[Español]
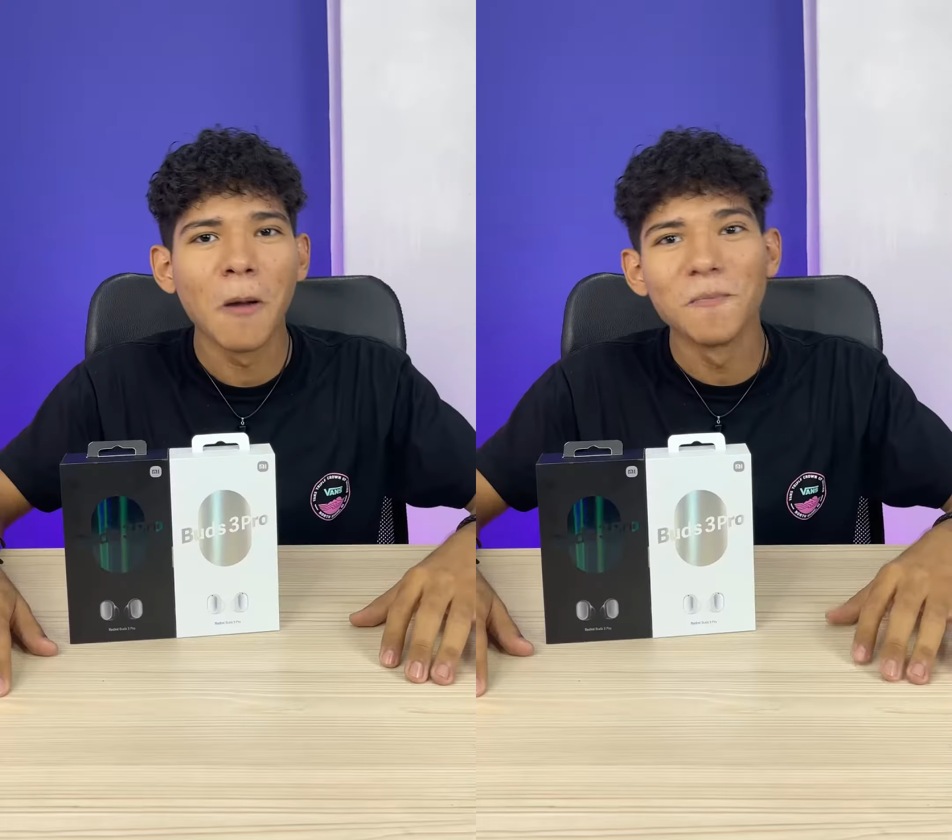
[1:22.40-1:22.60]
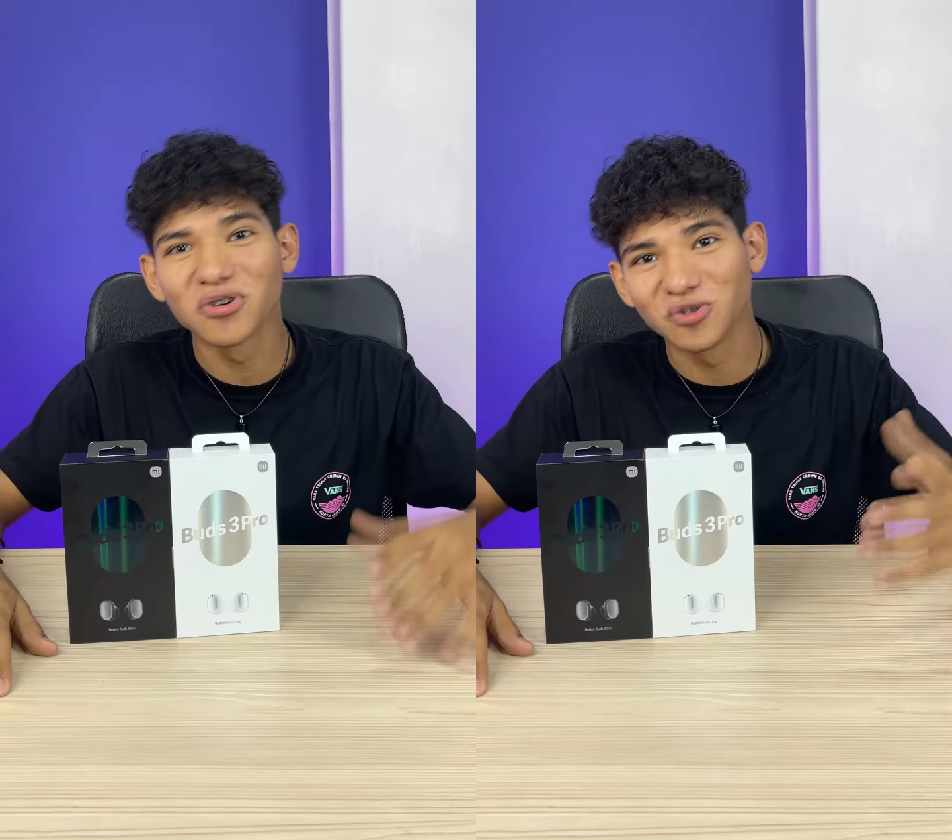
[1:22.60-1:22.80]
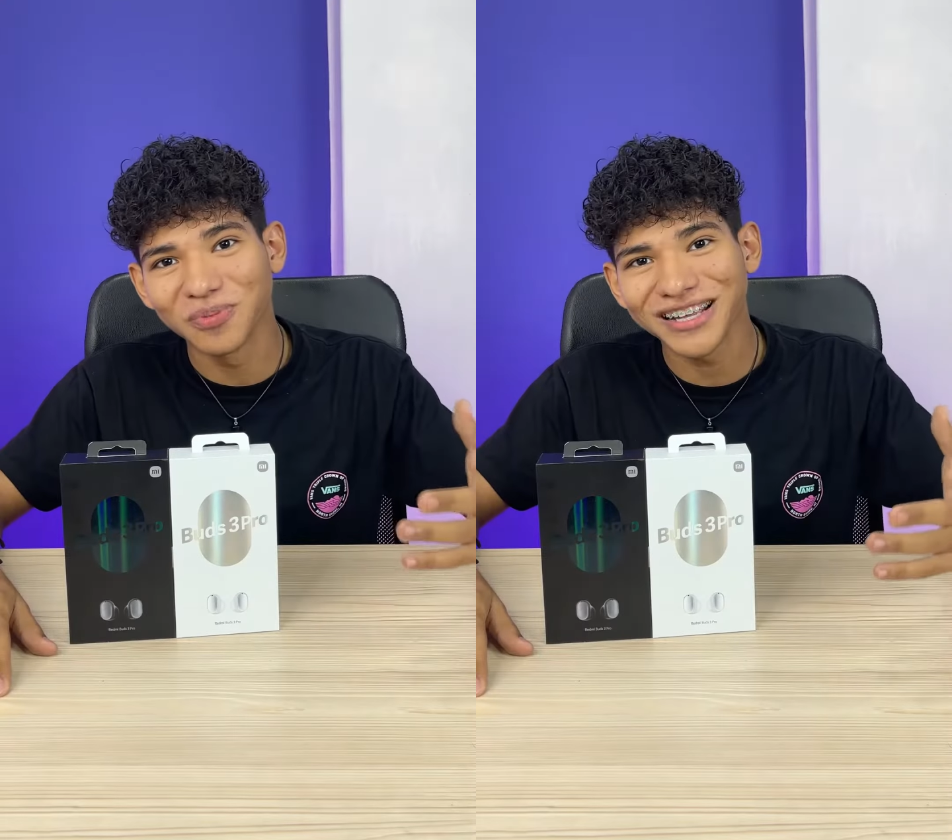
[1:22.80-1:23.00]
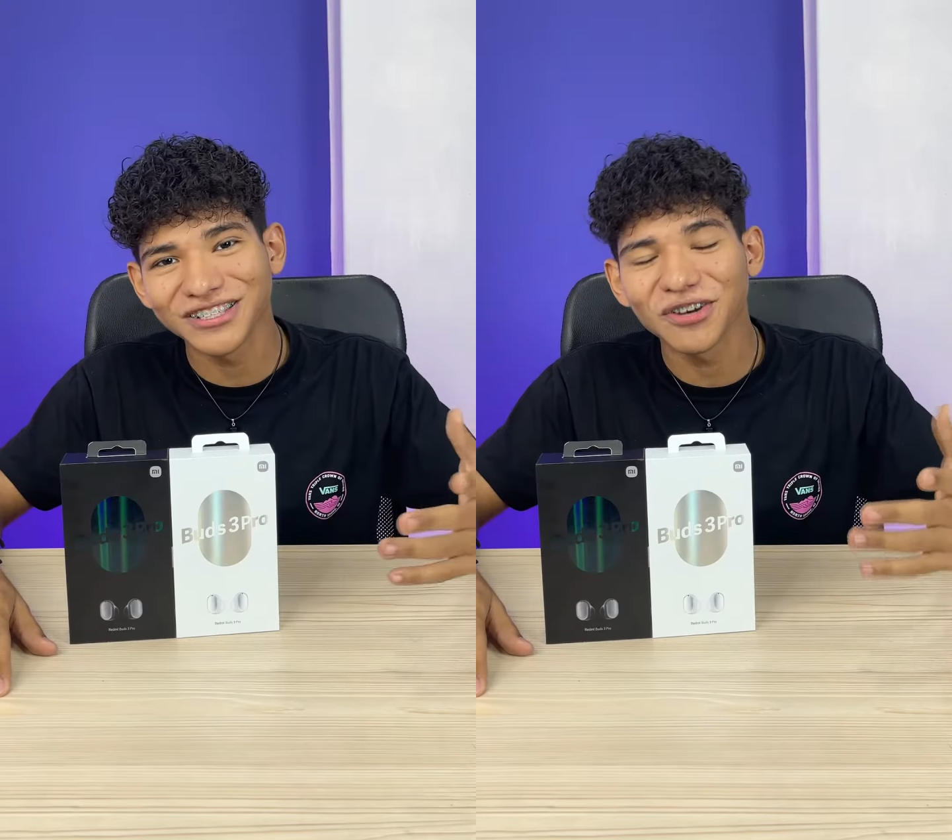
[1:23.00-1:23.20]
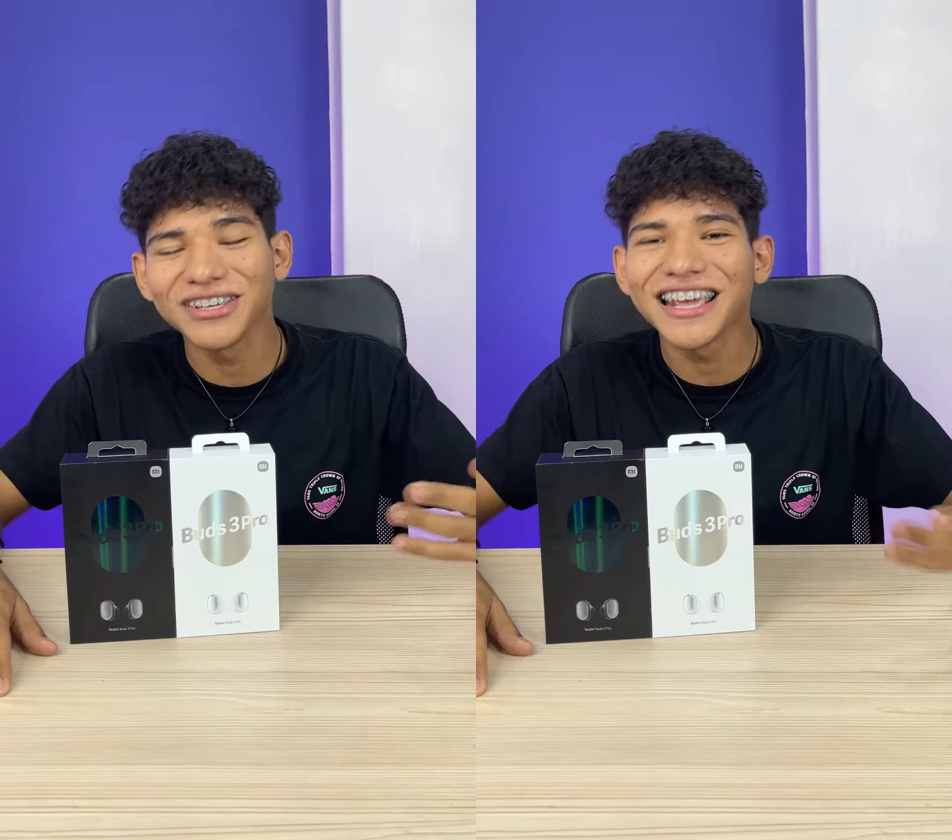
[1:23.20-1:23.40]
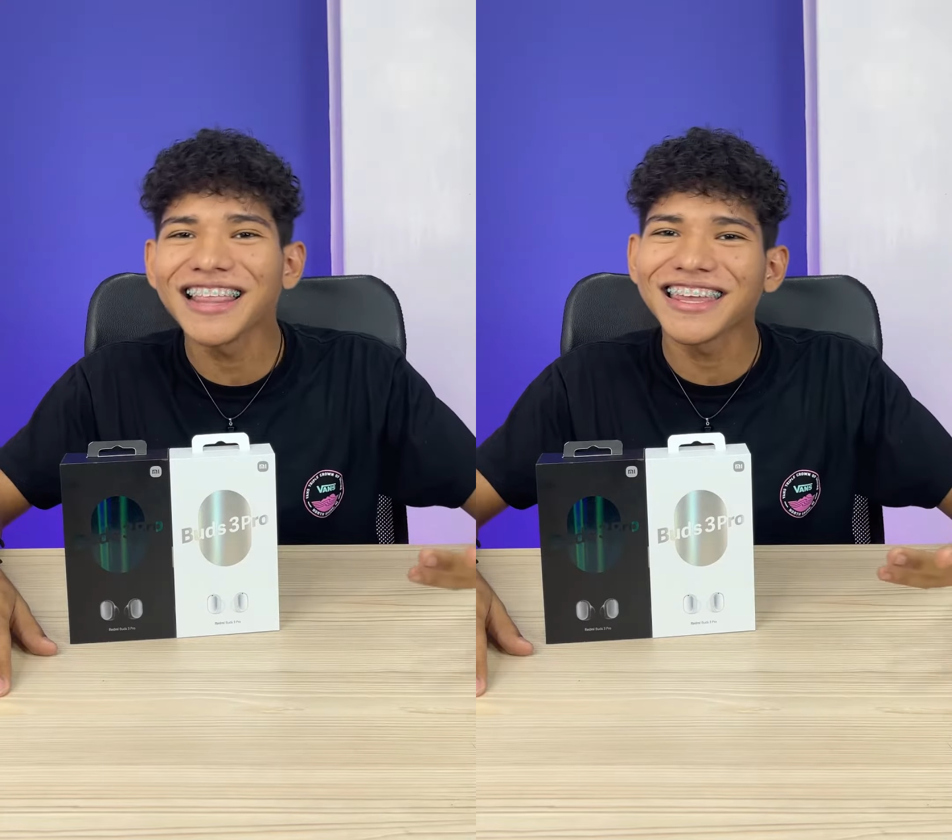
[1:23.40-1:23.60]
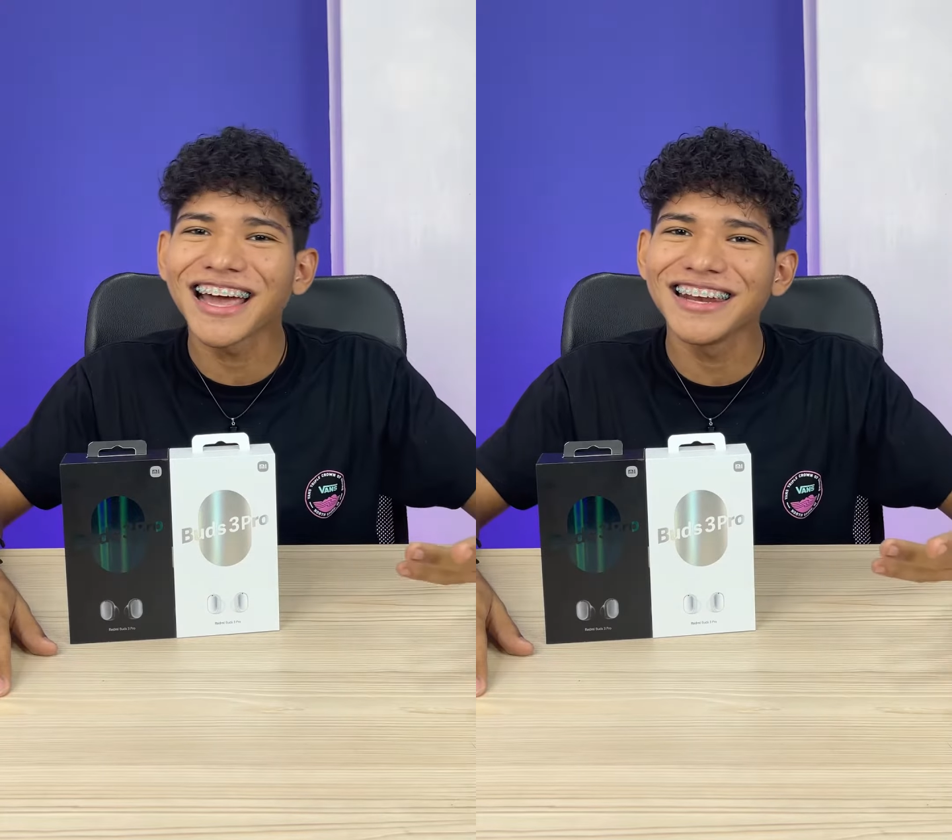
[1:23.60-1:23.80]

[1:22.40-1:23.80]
Por su precio y alta